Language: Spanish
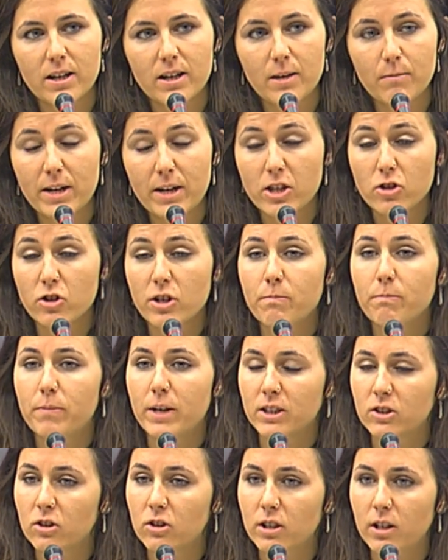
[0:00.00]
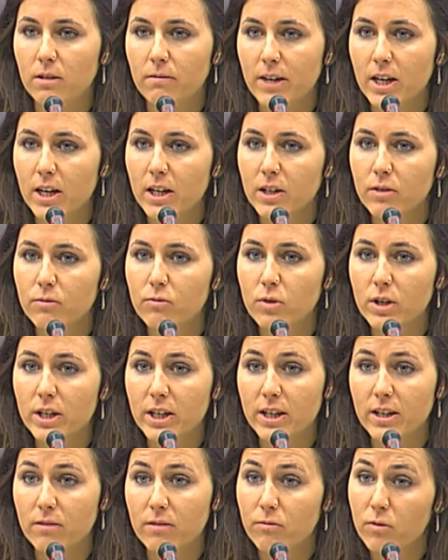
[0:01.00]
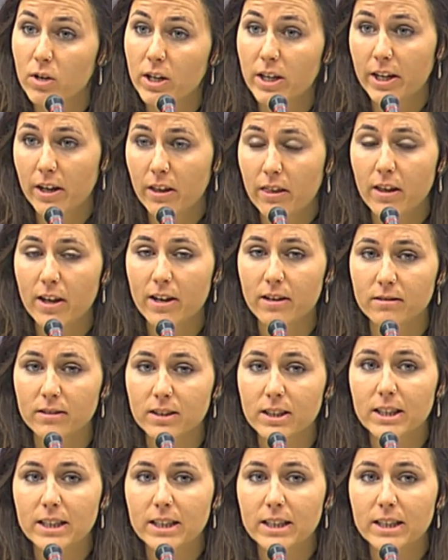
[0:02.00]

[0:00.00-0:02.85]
el mayor impacto del viaje fue, fue Grecia.